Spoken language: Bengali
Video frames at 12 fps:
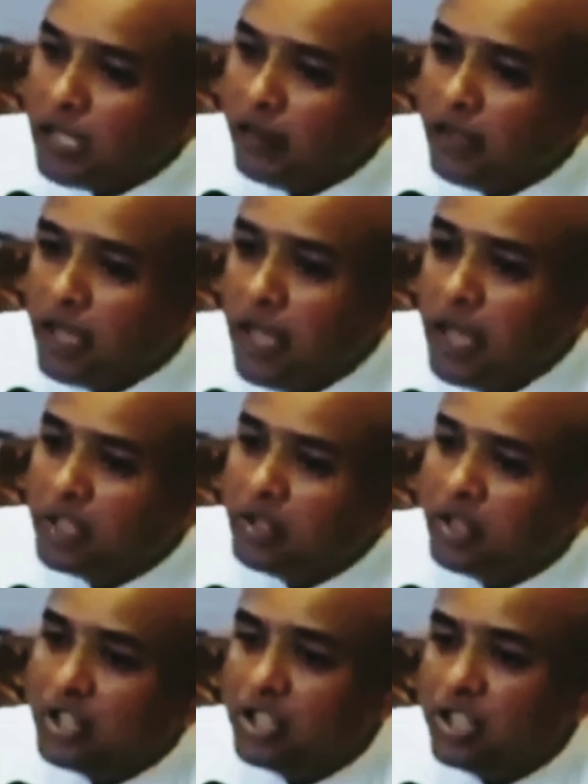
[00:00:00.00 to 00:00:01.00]
দুর্গা দেবী
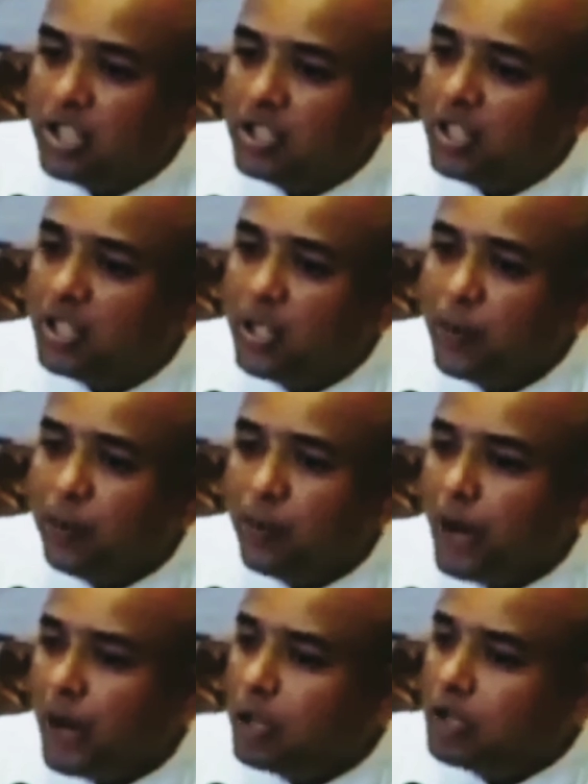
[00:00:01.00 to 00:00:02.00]
সৃষ্টি
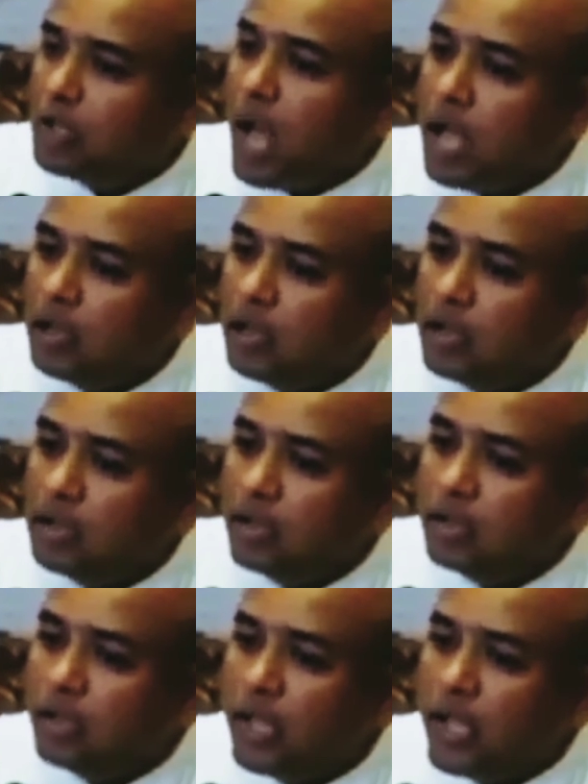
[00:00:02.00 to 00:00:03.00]
স্থিতি প্রলয়
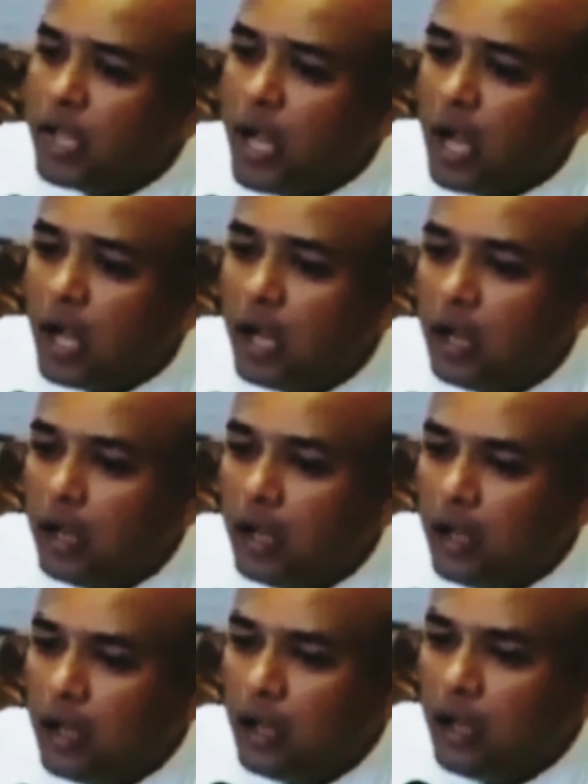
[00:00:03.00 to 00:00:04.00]
সাধন শক্তি রেখা
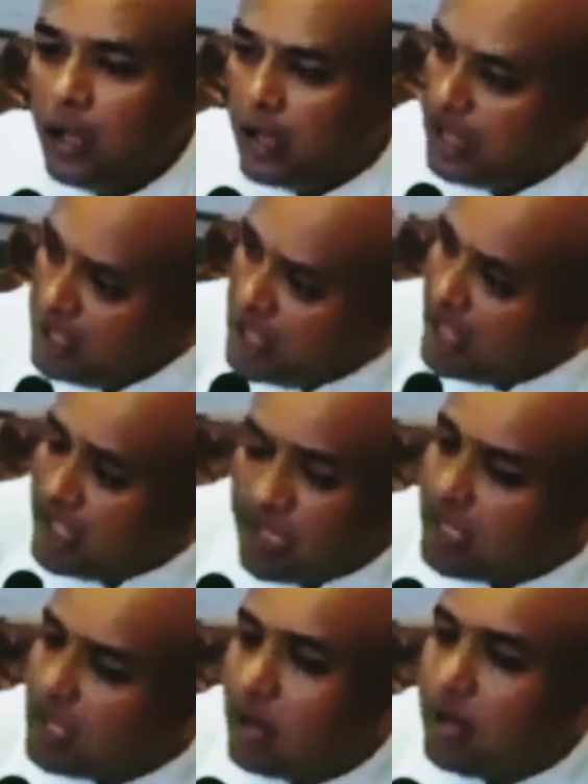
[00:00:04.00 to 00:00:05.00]

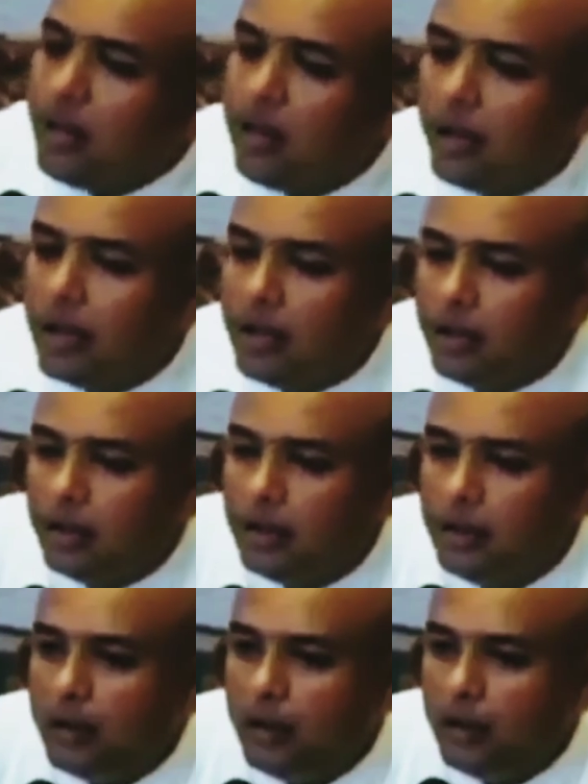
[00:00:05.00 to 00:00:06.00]
নিজের ইচ্ছাতে করেন না